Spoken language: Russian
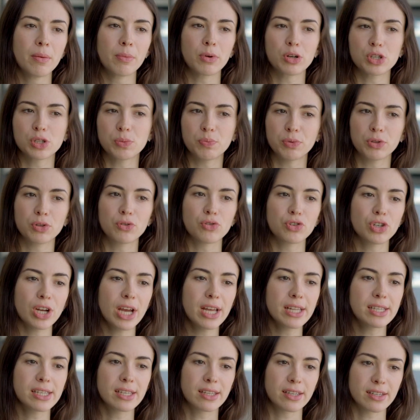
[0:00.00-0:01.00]
Просто
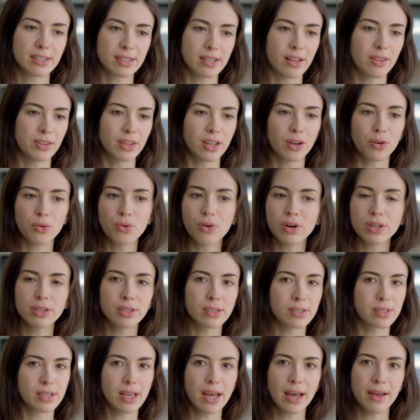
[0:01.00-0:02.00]
подгружаете, она раскладывает на
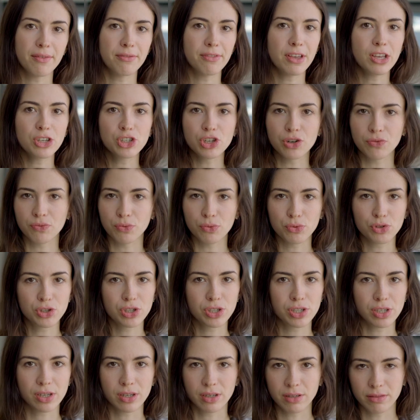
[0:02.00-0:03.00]
аккорды, за вечер вы
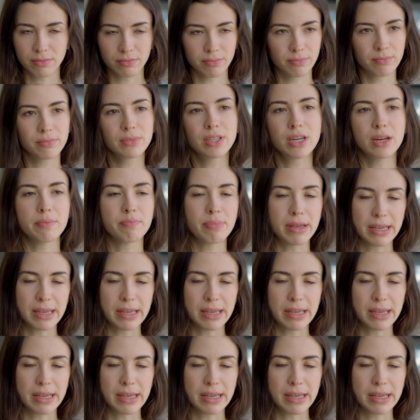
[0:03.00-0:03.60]
учите три